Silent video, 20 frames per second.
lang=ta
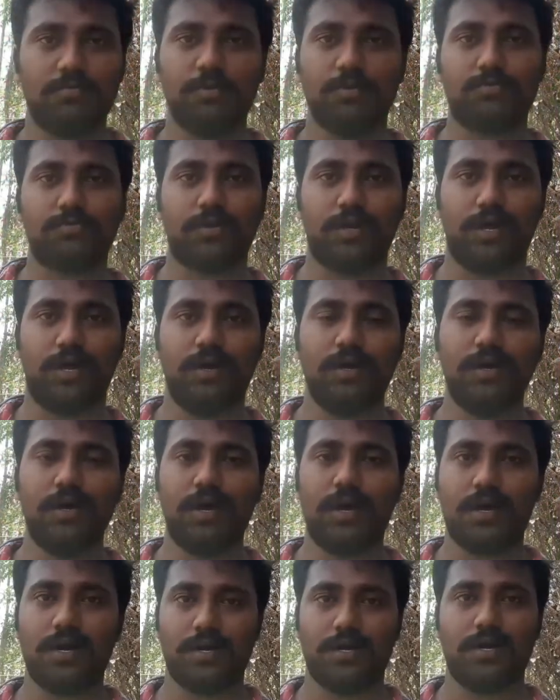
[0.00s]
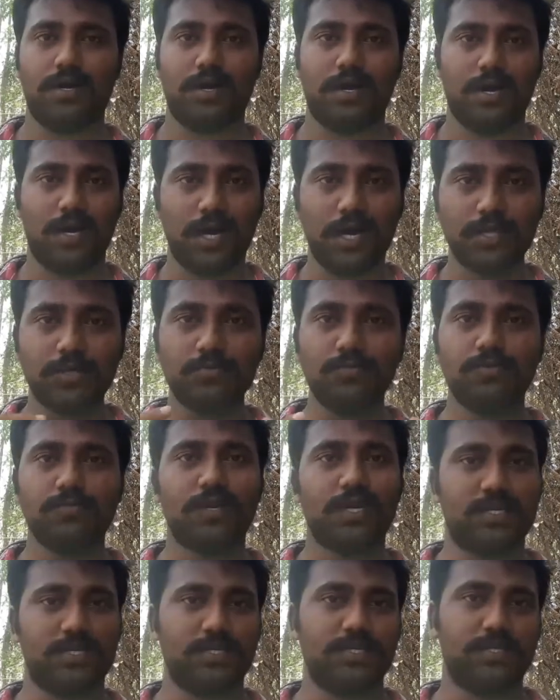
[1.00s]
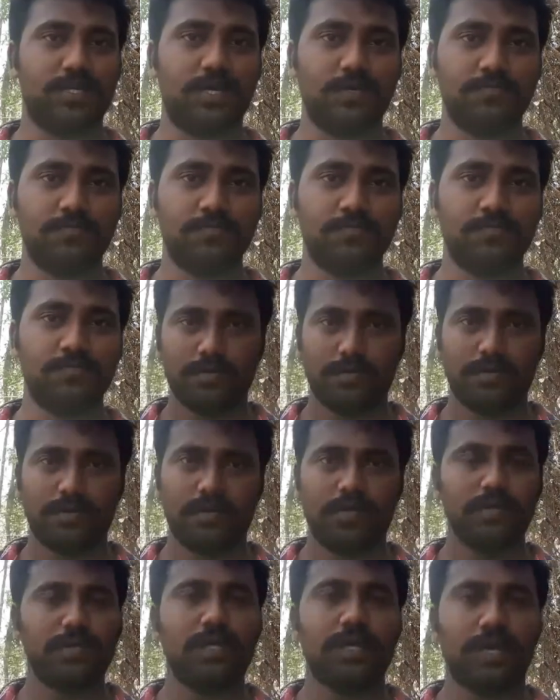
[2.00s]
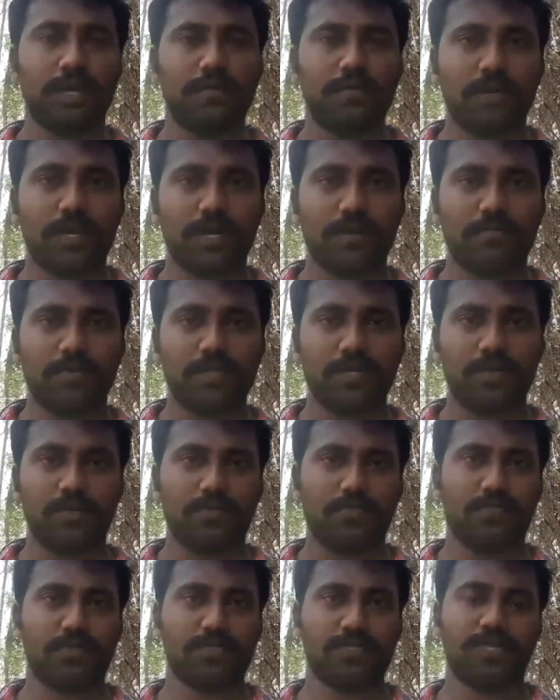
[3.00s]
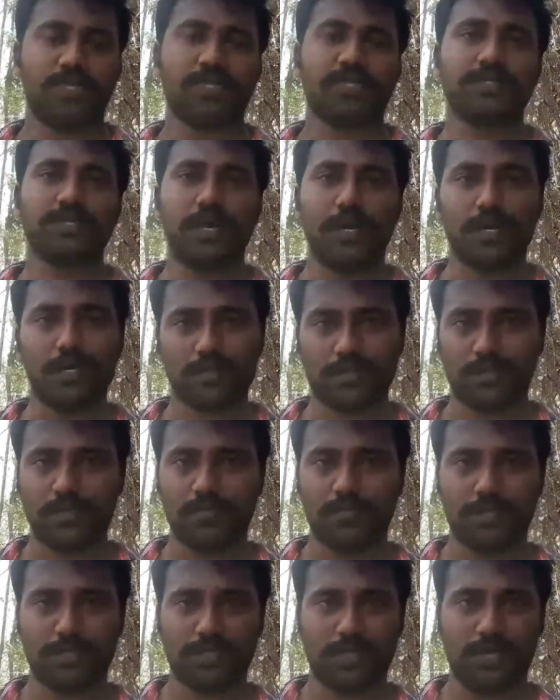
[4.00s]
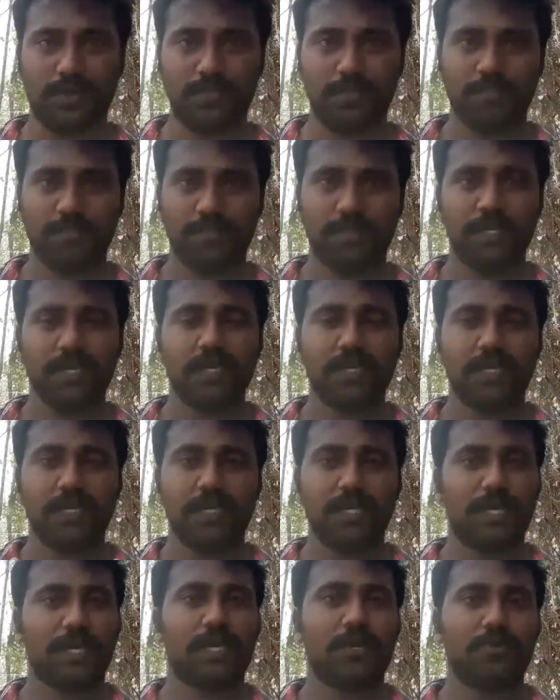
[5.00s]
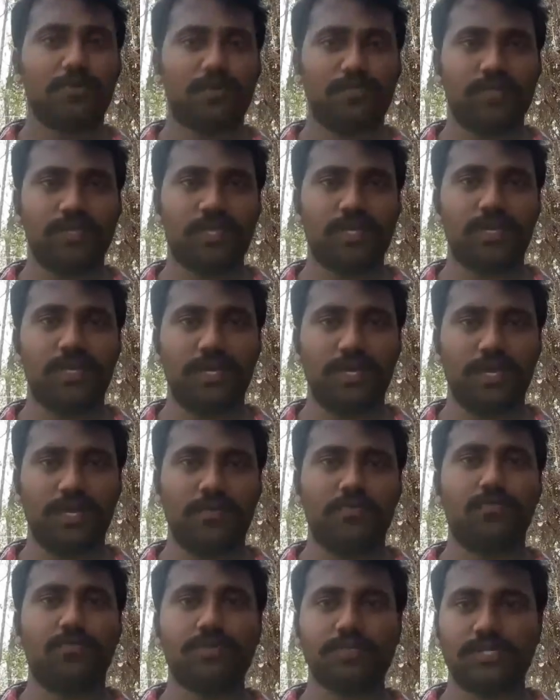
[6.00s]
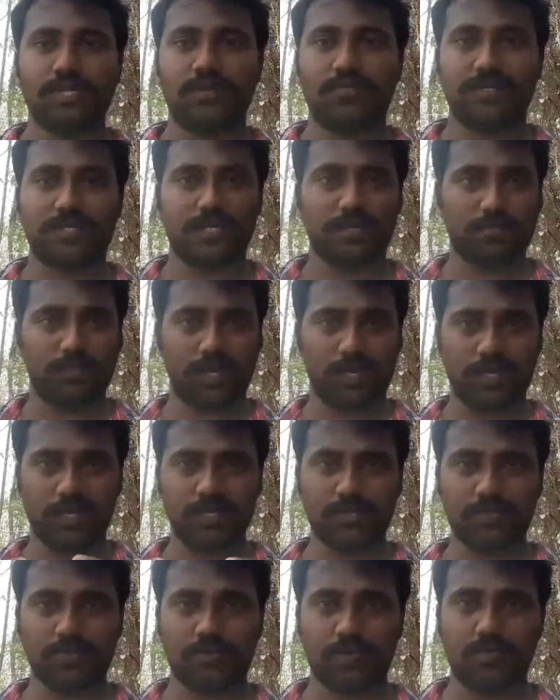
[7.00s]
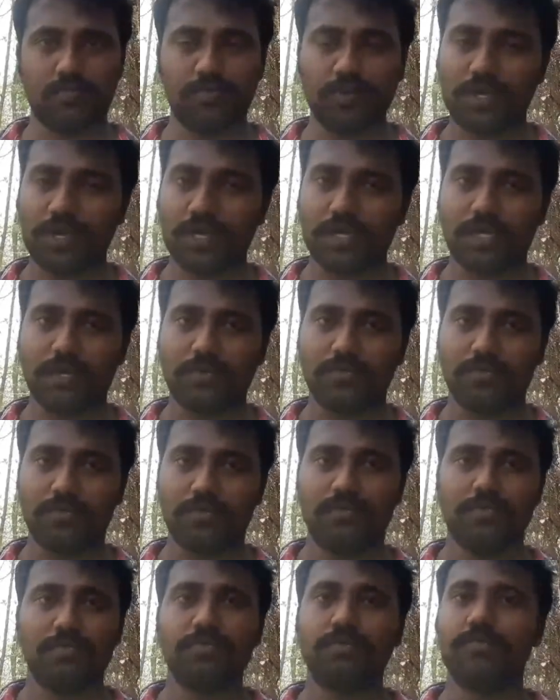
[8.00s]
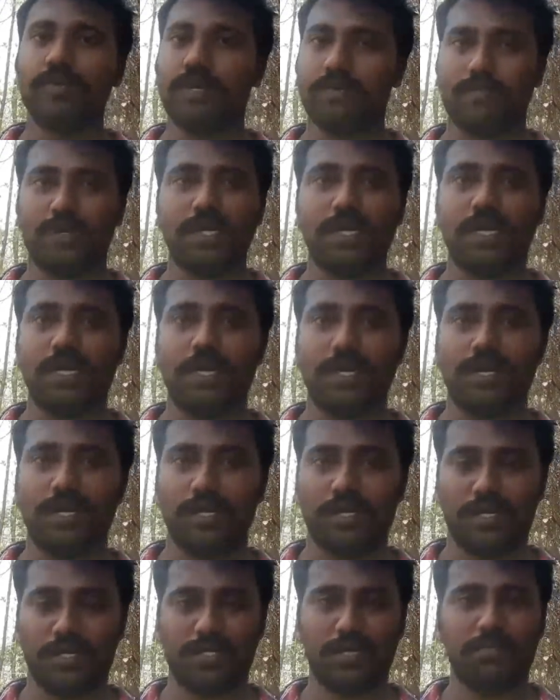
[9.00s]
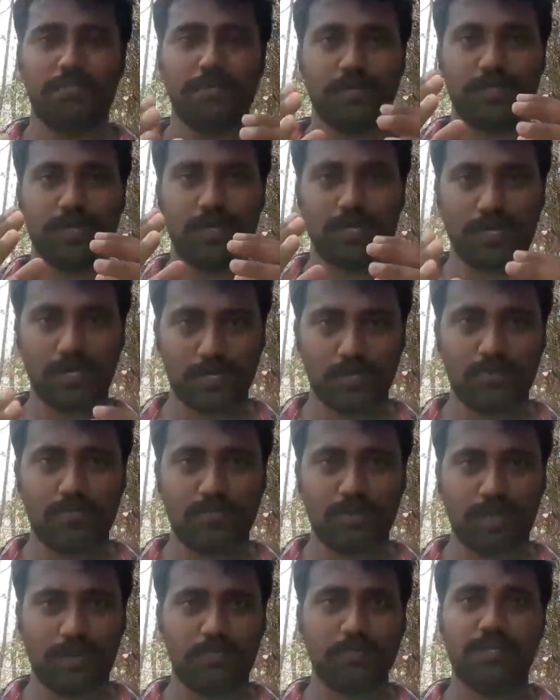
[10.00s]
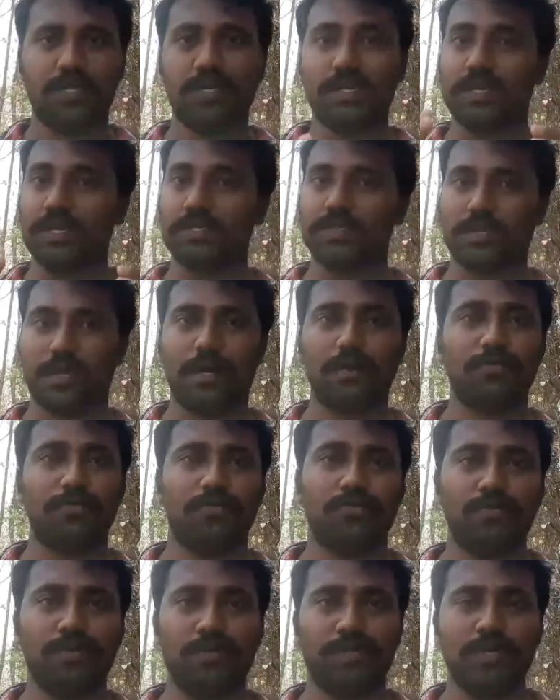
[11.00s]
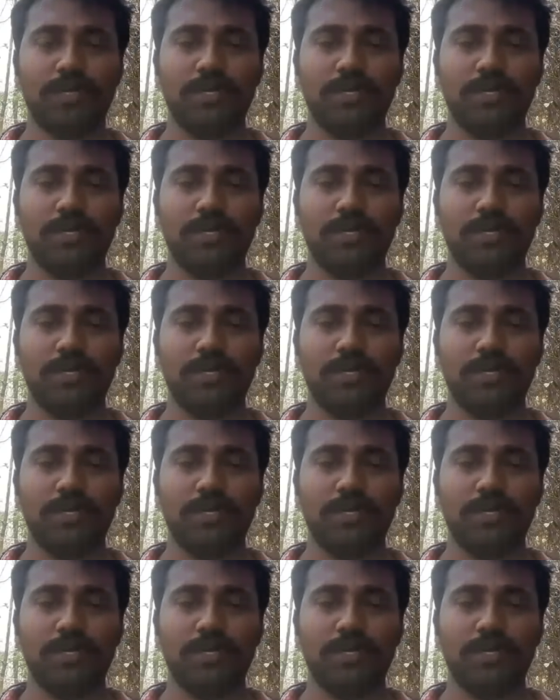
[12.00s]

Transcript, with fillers: அப்படின்னு சொல்லலாம் ஆனால் அதுவும் கெட்டது தான் இந்த கேள்விக்கான பதில் ஒரு சிலருக்கு சங்கடத்தை ஏற்படுத்தலாம் இயற்கையோட விதிகளில் ஒரு சிலவற்றை நம்மளால் ஏற்றுக்கொள்ள முடியாட்டியும் வேற வழி இல்லை அது அப்படிதான் நிகழும் அப்படிதான் நிகழ்ந்து ஆகணும்